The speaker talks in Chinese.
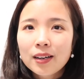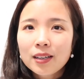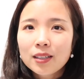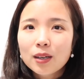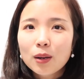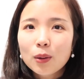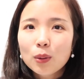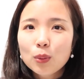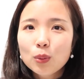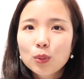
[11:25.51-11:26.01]

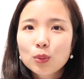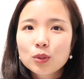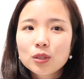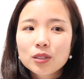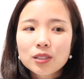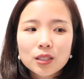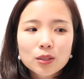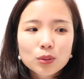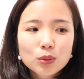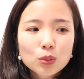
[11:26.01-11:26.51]
然后
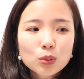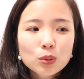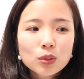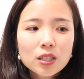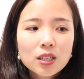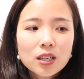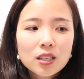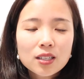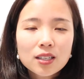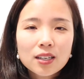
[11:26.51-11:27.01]
人多
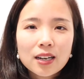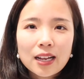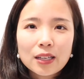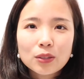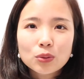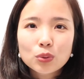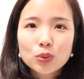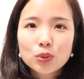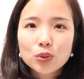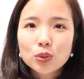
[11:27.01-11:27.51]
客人来
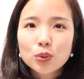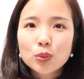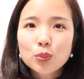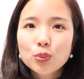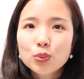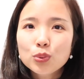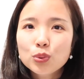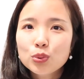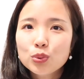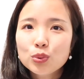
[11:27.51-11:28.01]
多，你又
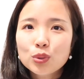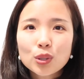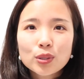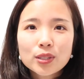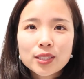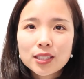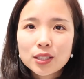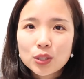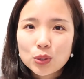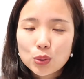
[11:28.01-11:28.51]
不需要
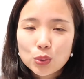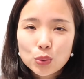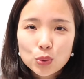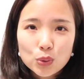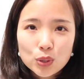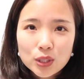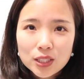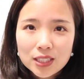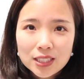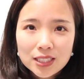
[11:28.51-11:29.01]
自己去
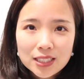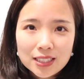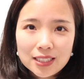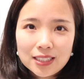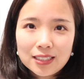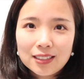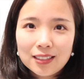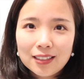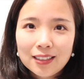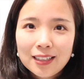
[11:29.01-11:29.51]

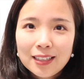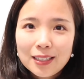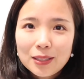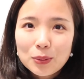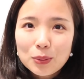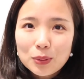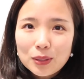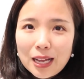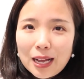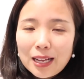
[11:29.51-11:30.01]
洗了，
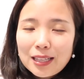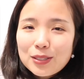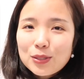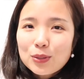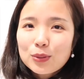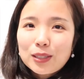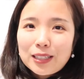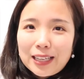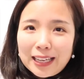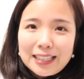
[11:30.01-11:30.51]
因为它
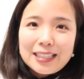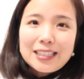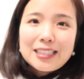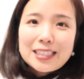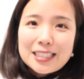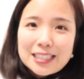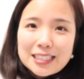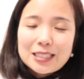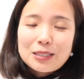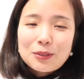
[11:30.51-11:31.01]
就给你
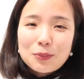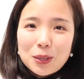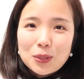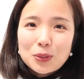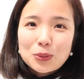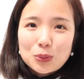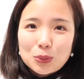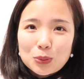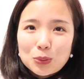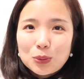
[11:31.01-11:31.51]
洗完
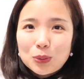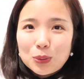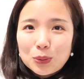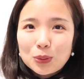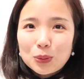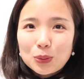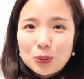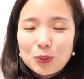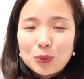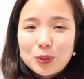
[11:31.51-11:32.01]
所有
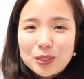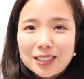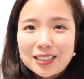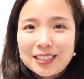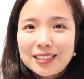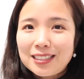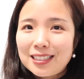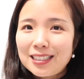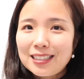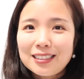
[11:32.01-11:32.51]
的东
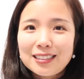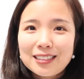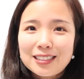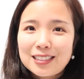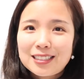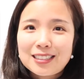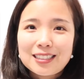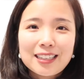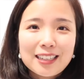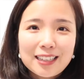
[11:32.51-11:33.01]
西，真的
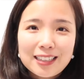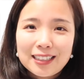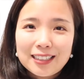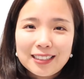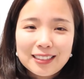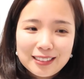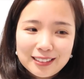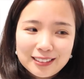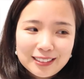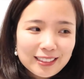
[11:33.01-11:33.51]
是
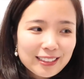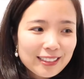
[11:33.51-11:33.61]
很